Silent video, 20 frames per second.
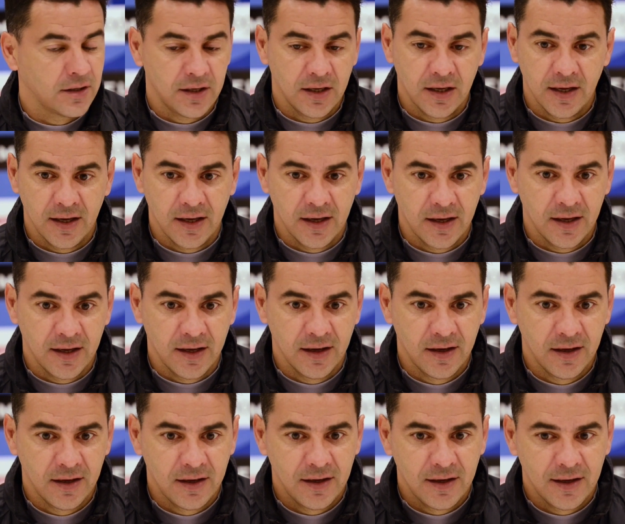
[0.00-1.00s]
Eh,
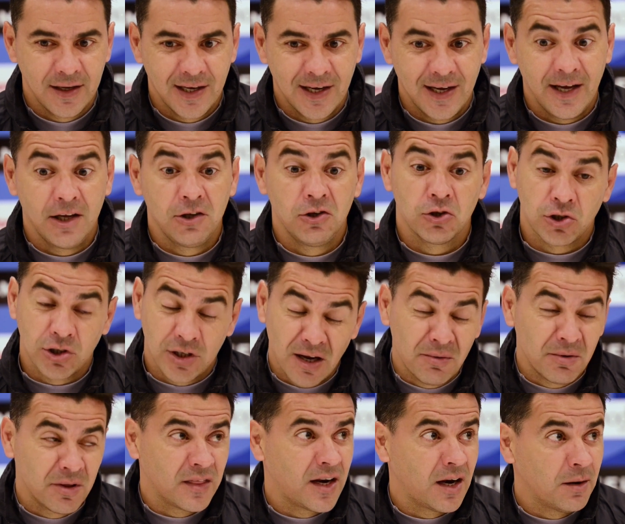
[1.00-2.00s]
ellos
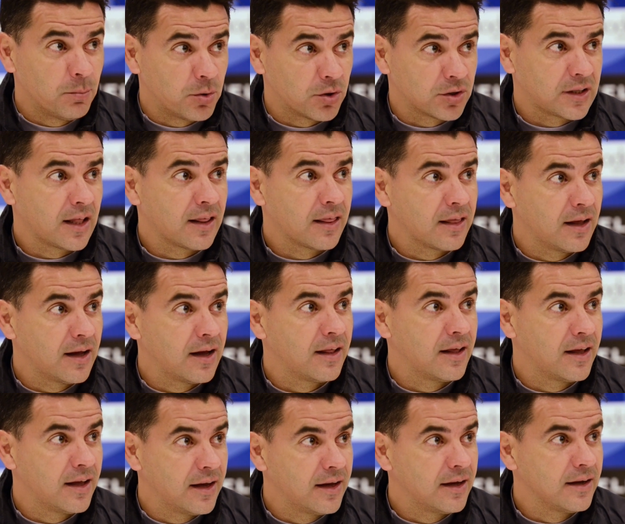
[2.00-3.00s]
saben de la importancia
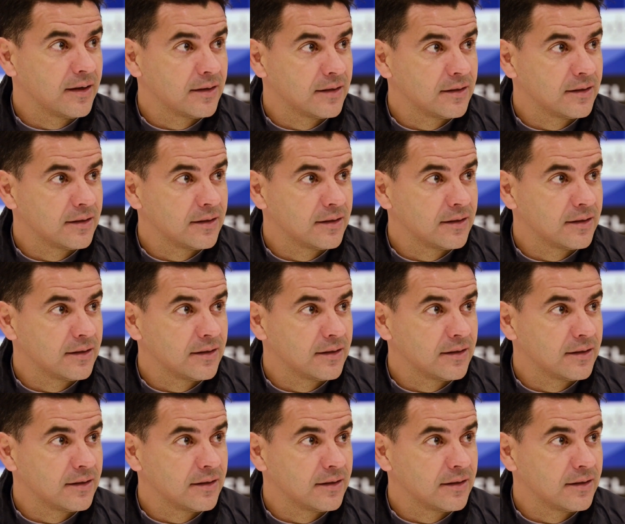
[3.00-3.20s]
de